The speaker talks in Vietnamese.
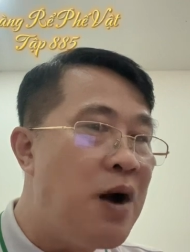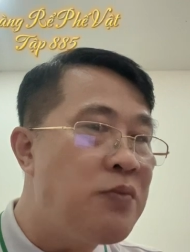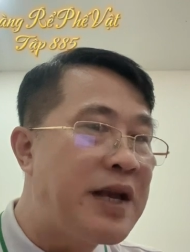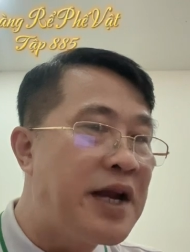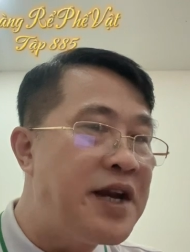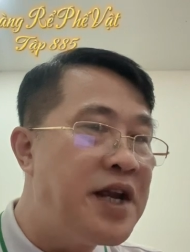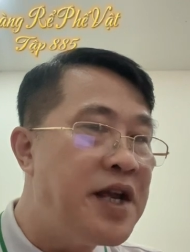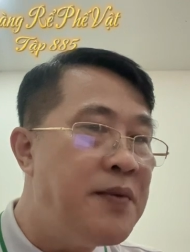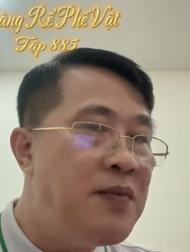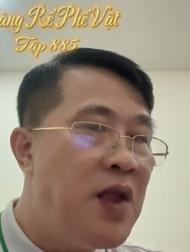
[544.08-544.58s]
ông
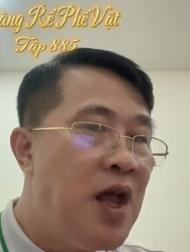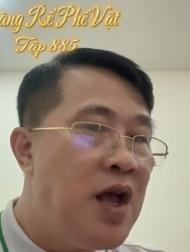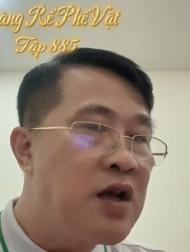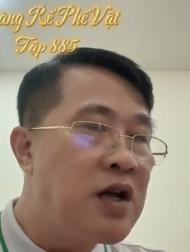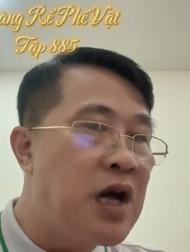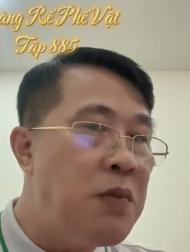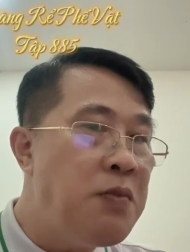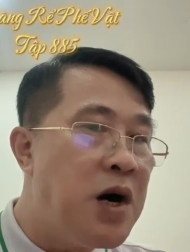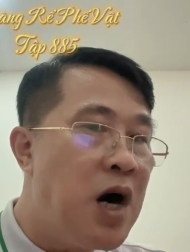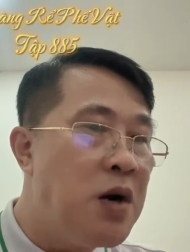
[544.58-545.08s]
ta đi,
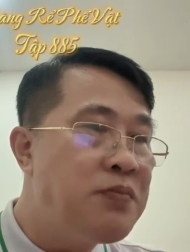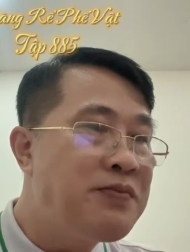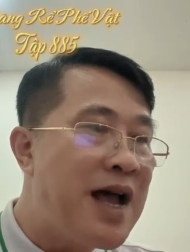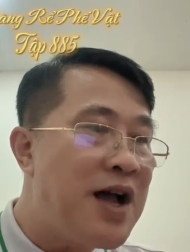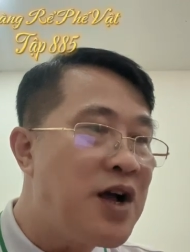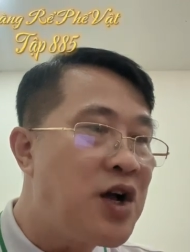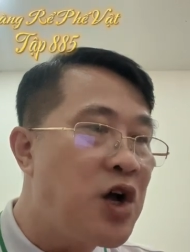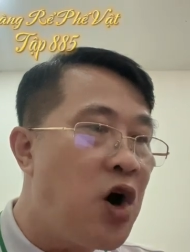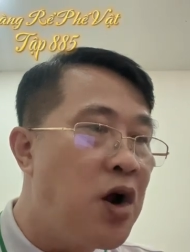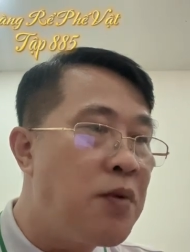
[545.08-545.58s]
không ngờ ông
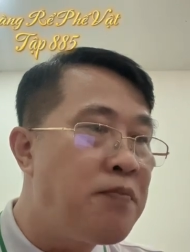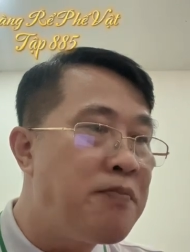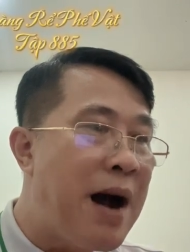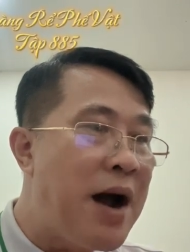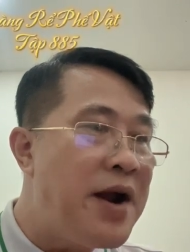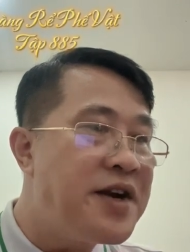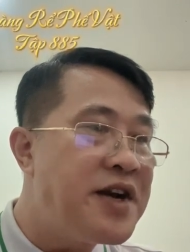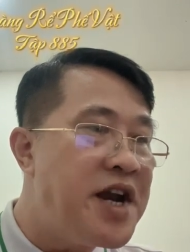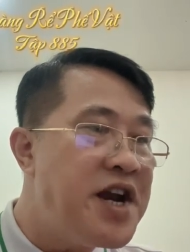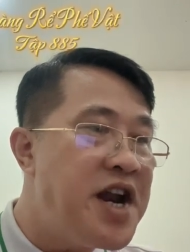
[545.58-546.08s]
ta còn
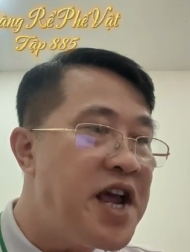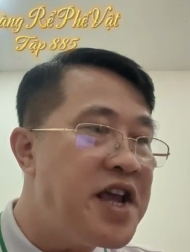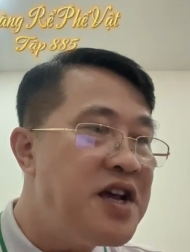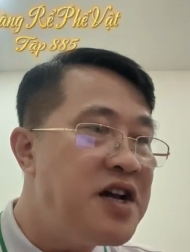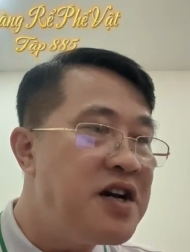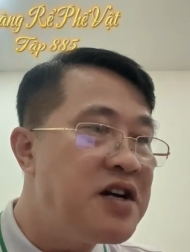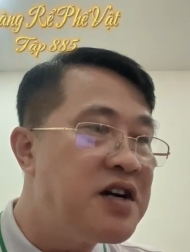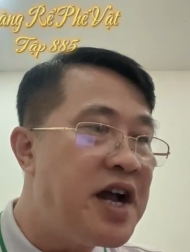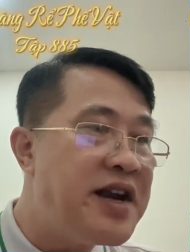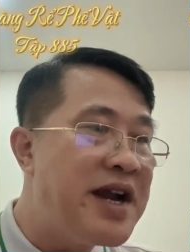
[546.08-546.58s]
bảo anh đến
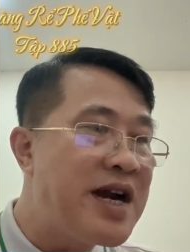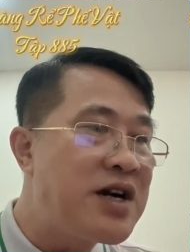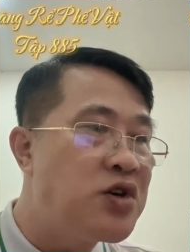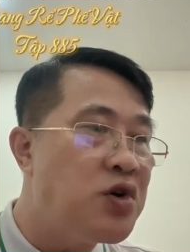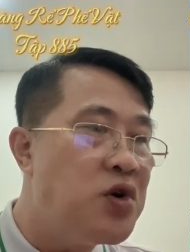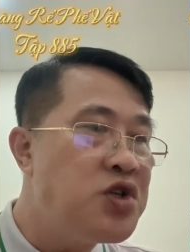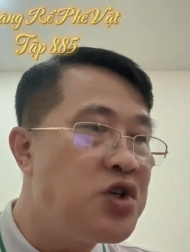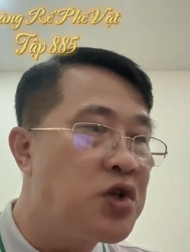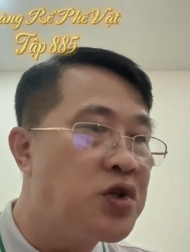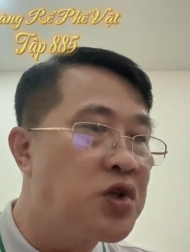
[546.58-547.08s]
đây gây rắc
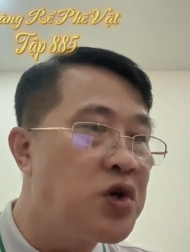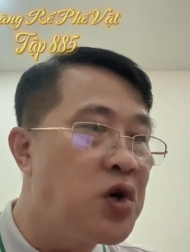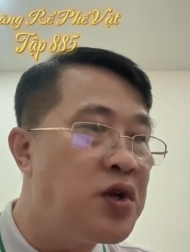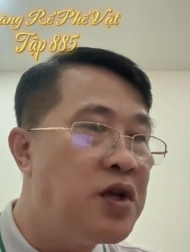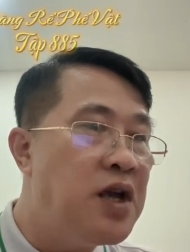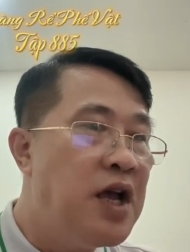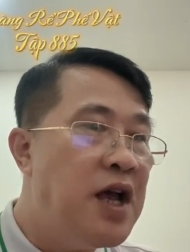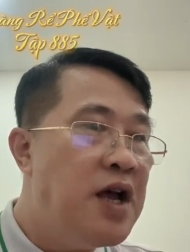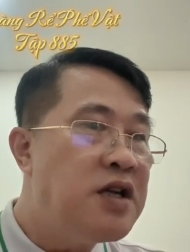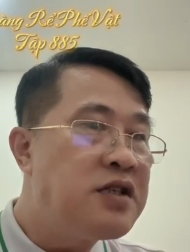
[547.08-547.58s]
rối cho
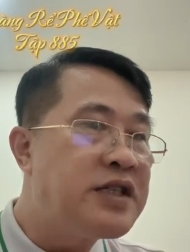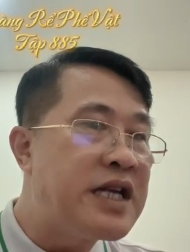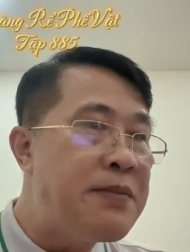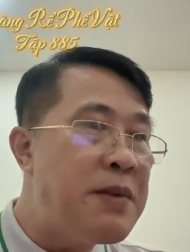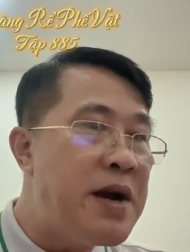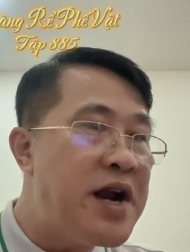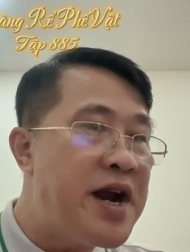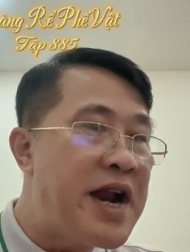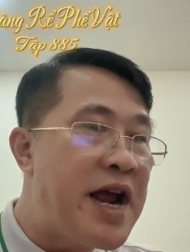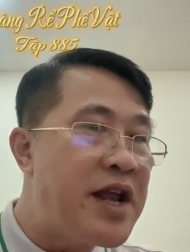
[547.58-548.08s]
tôi.
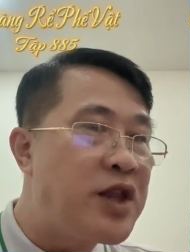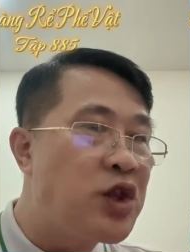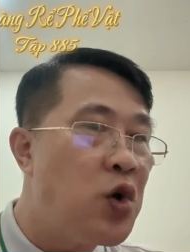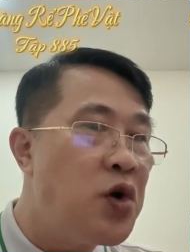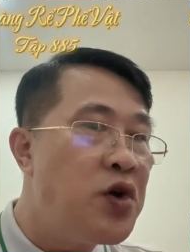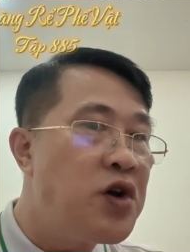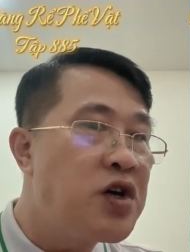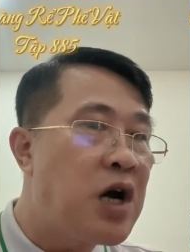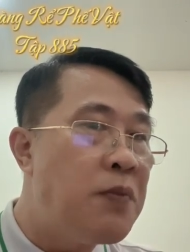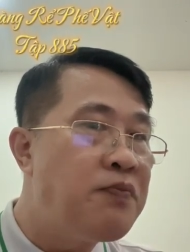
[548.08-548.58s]
Xem ra lần này
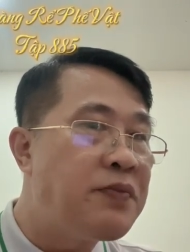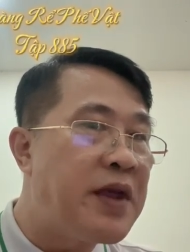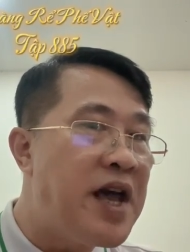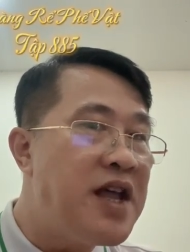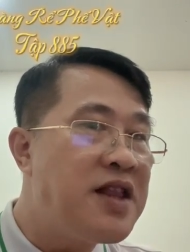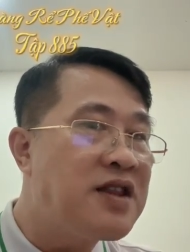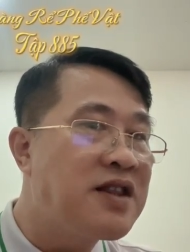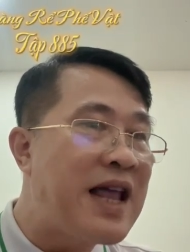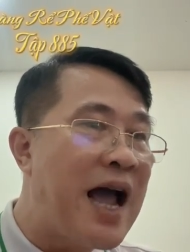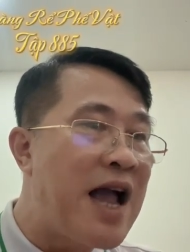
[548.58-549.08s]
tôi không
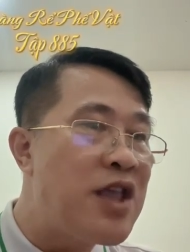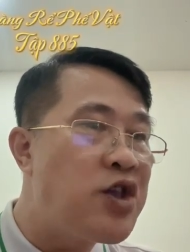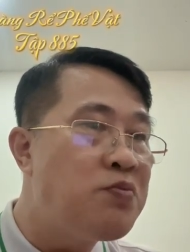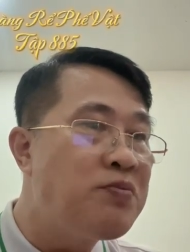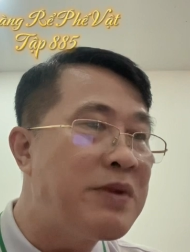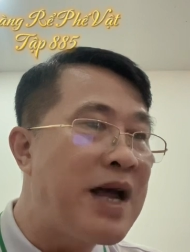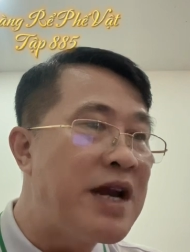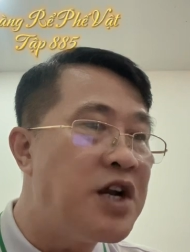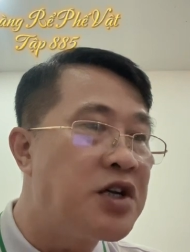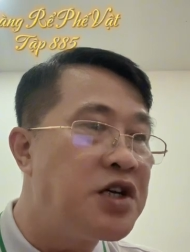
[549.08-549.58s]
thể tha cho
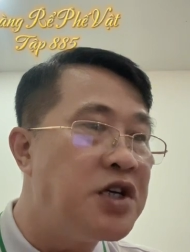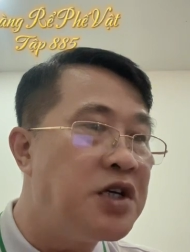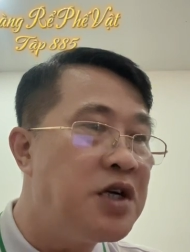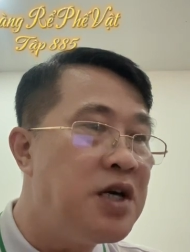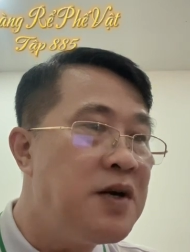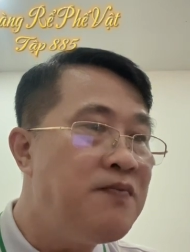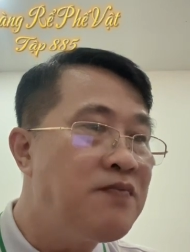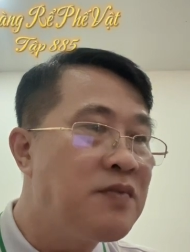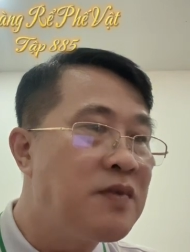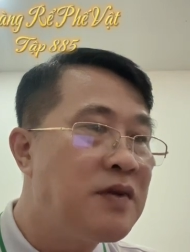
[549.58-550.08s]
ông ta được
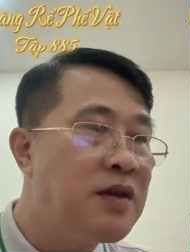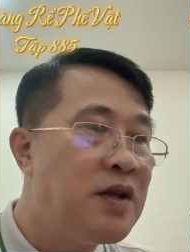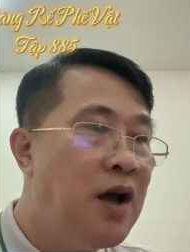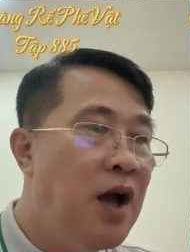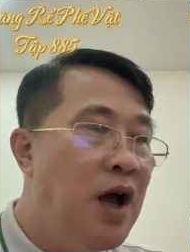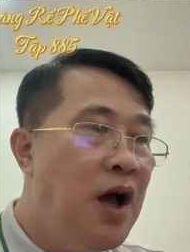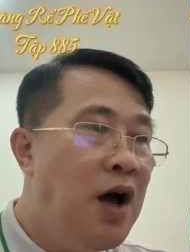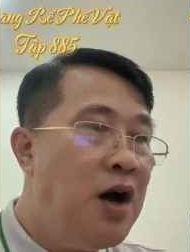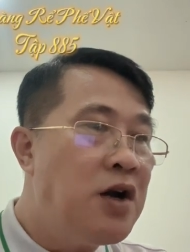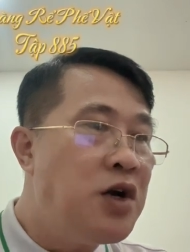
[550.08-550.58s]
nữa.
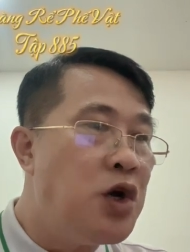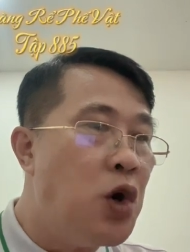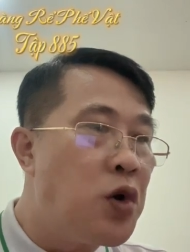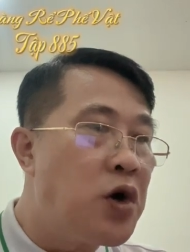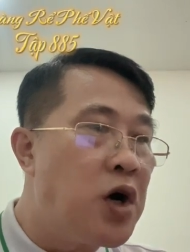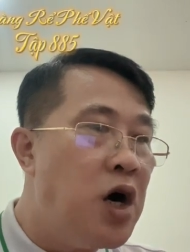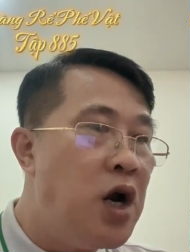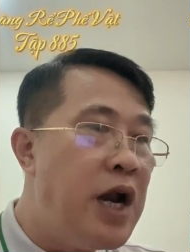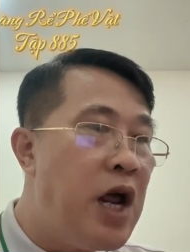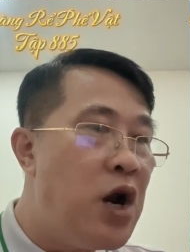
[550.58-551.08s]
Nụ
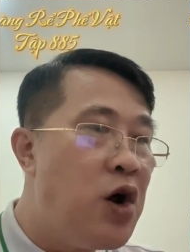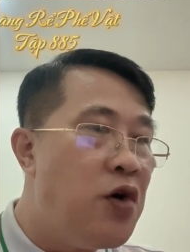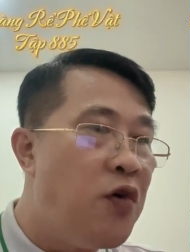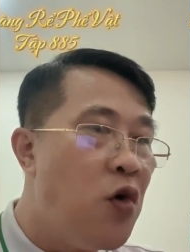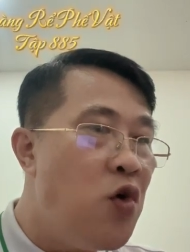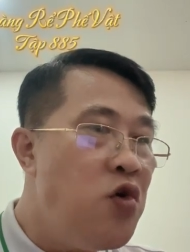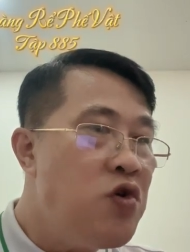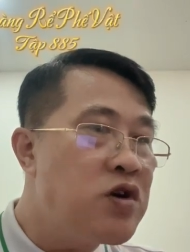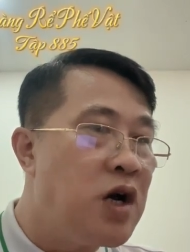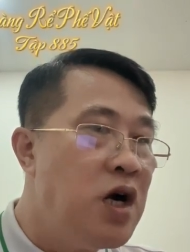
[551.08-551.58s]
cười lên hồ
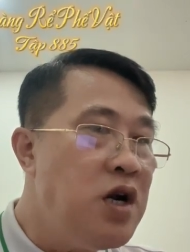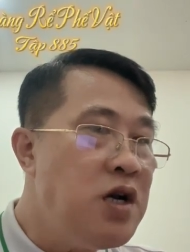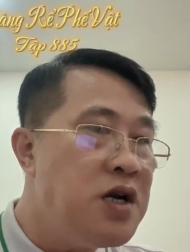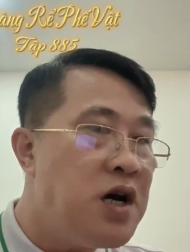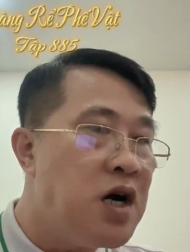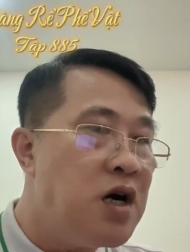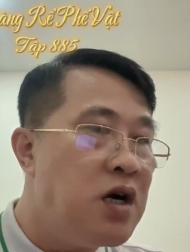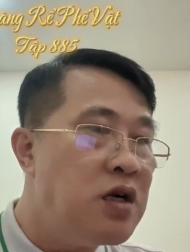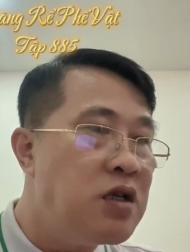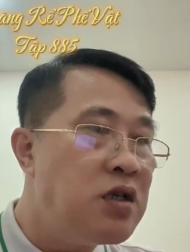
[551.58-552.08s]
Vũ cứng
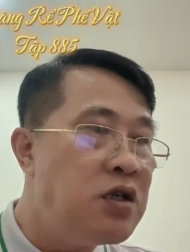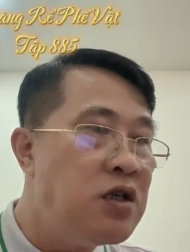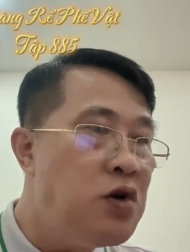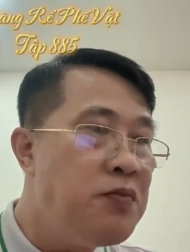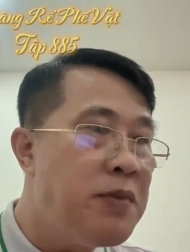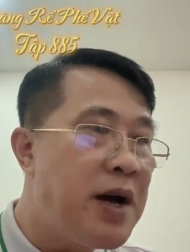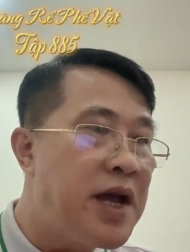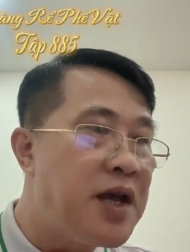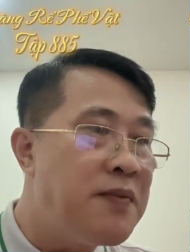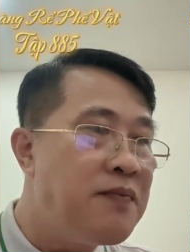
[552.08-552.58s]
đờ,
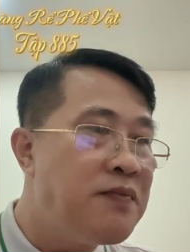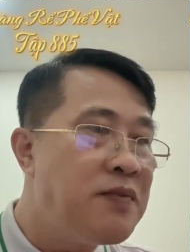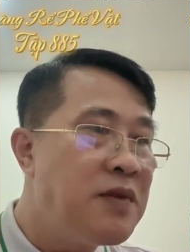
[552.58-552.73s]
nhíu mày.